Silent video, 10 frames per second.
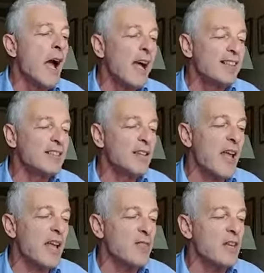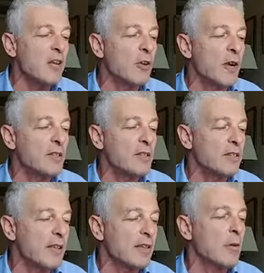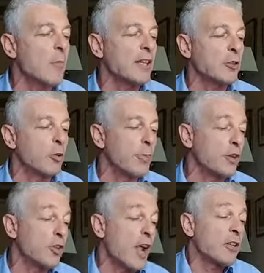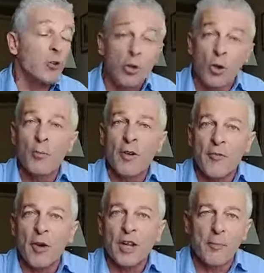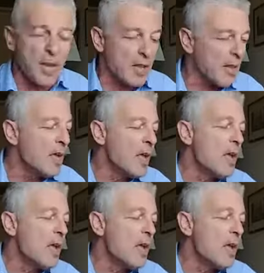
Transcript: al 6,64%, come voi capite